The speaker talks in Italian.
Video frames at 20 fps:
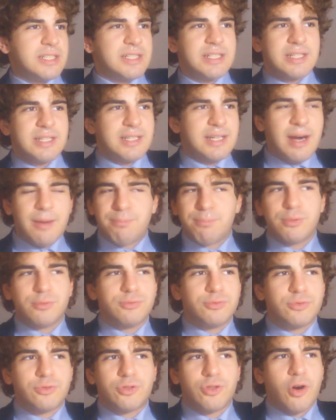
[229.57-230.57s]

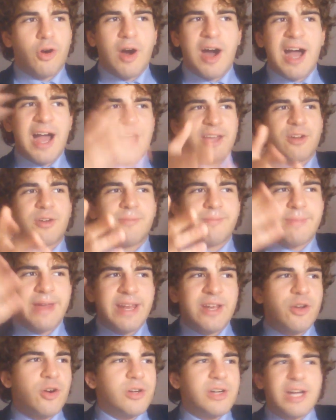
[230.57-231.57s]
appunto Iron
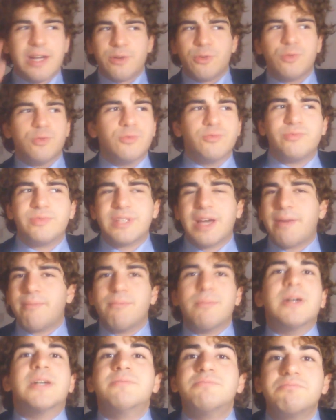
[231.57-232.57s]
Man o
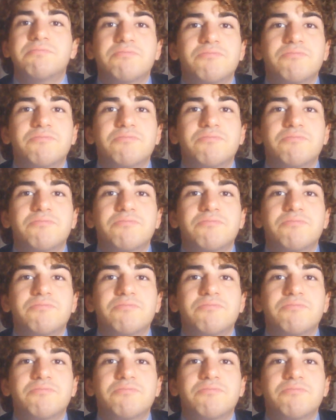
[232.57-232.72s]
Gundam.